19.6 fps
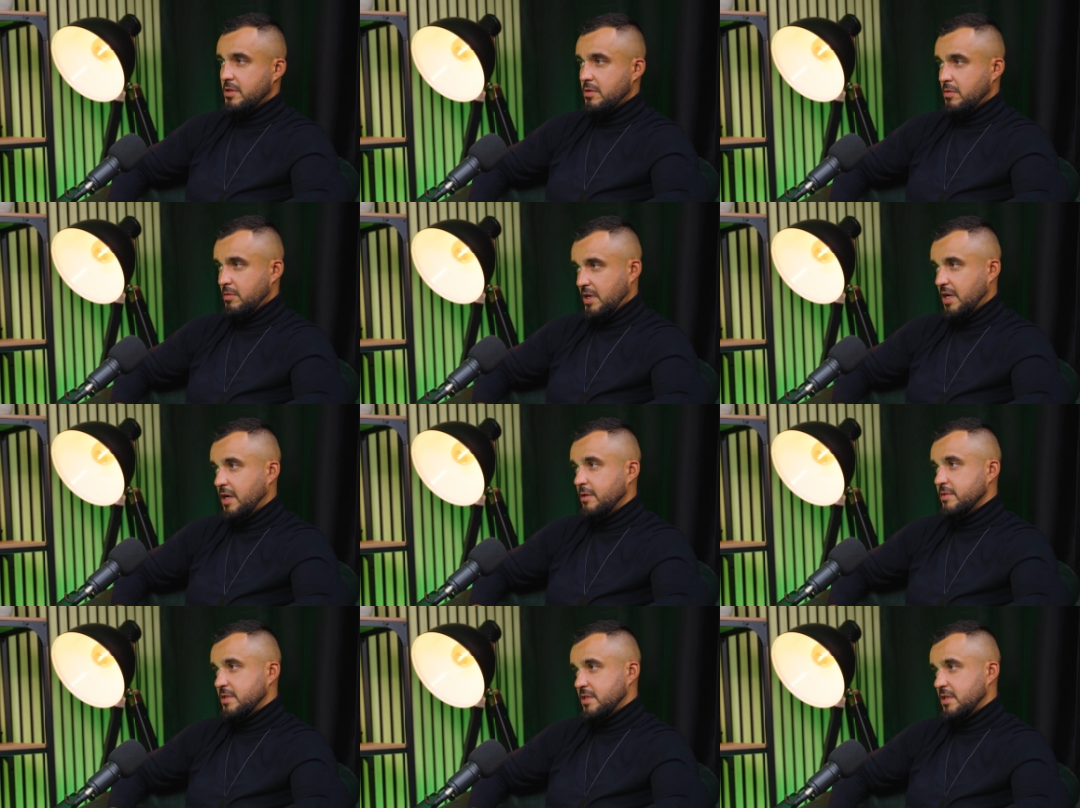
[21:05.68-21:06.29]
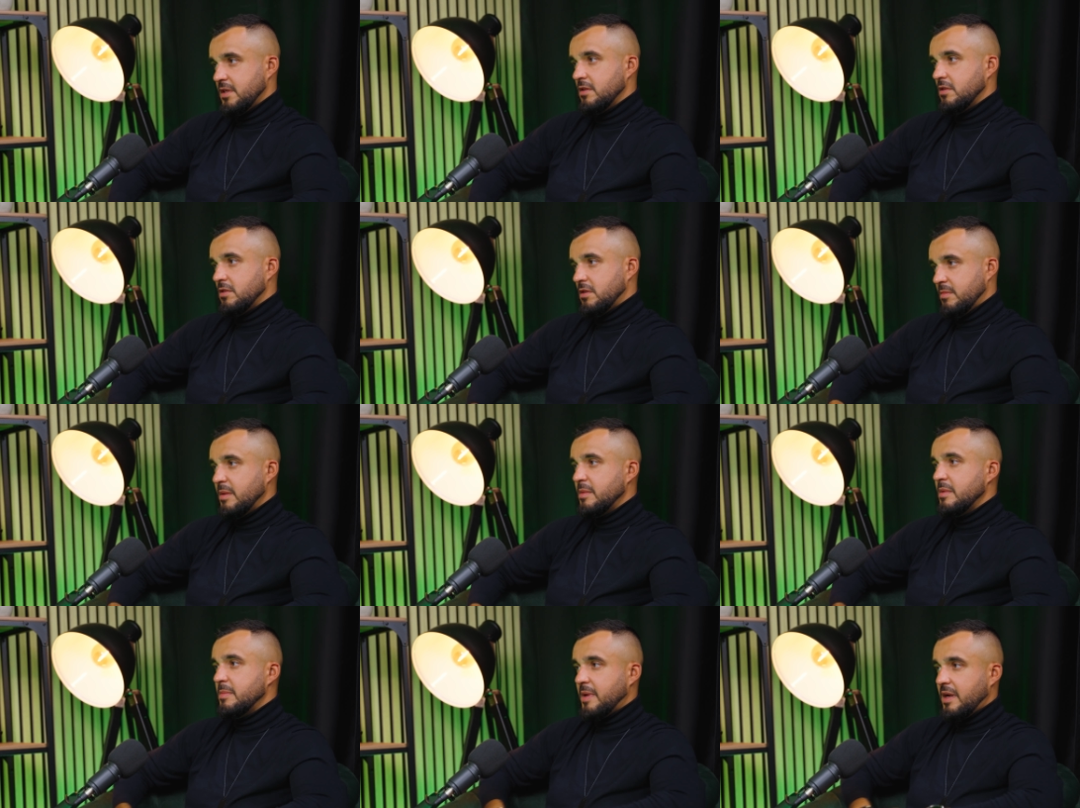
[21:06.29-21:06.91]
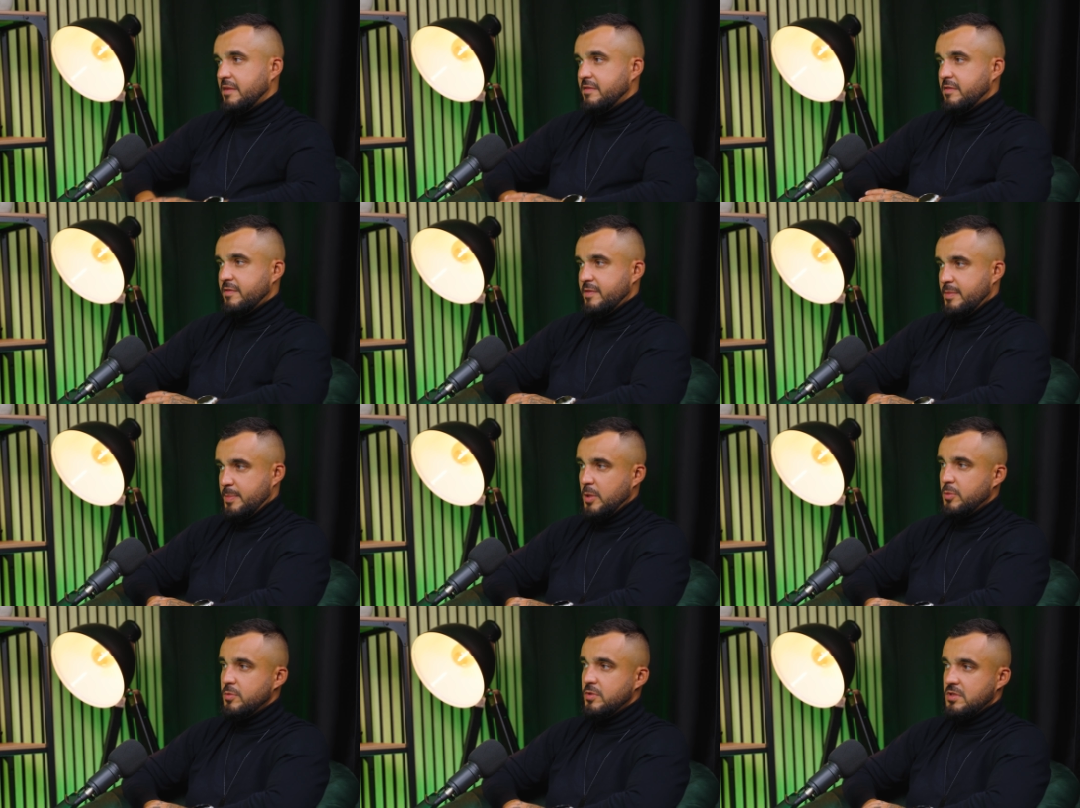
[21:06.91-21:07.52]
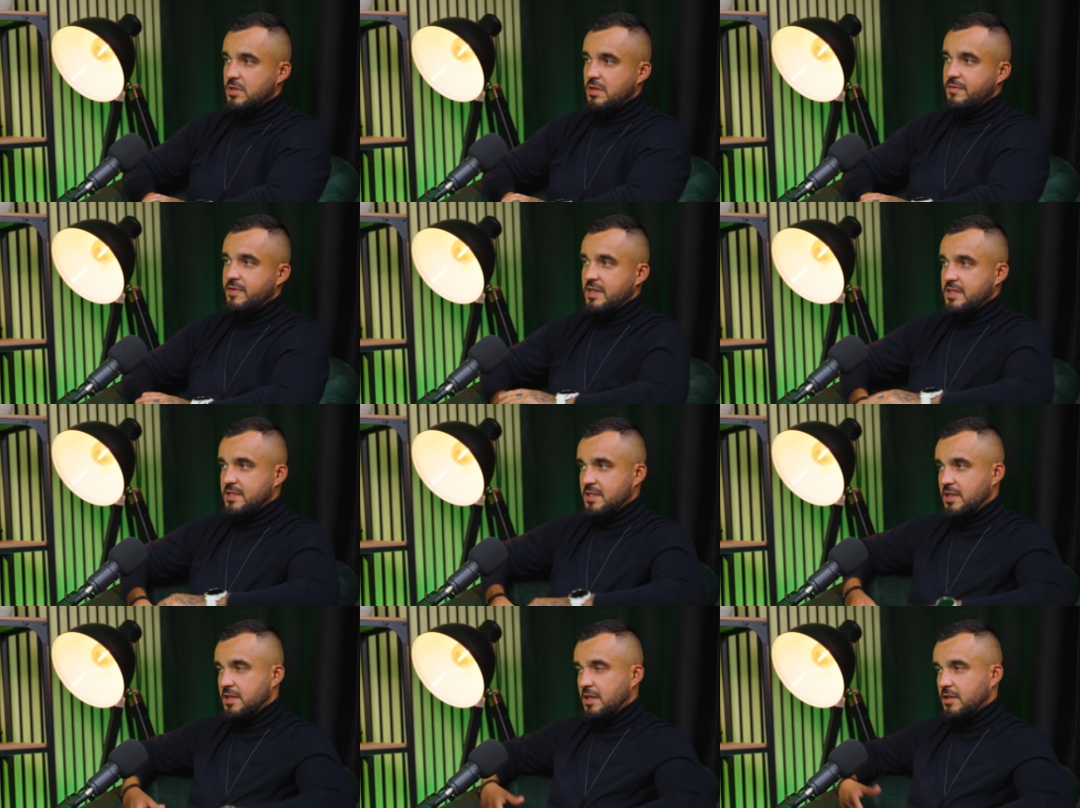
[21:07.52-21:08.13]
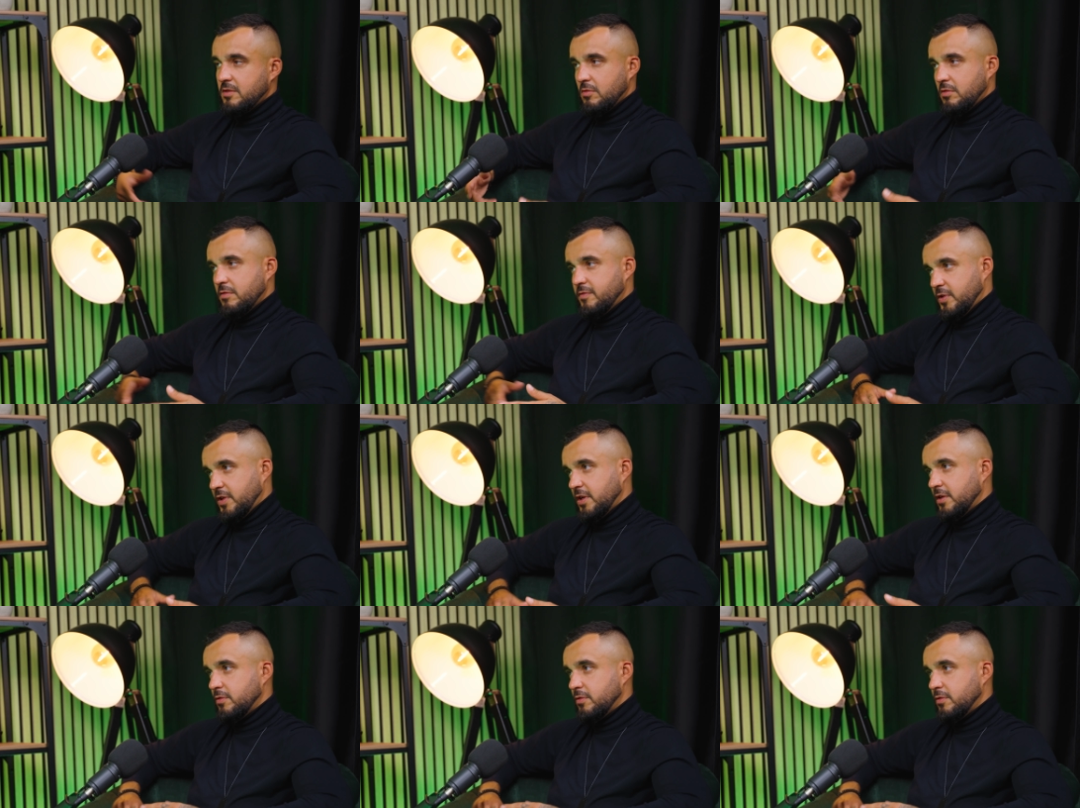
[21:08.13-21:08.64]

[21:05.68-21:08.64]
tą kaucję, no to mamy prawo wypełnić ten weksel na tą kwotę,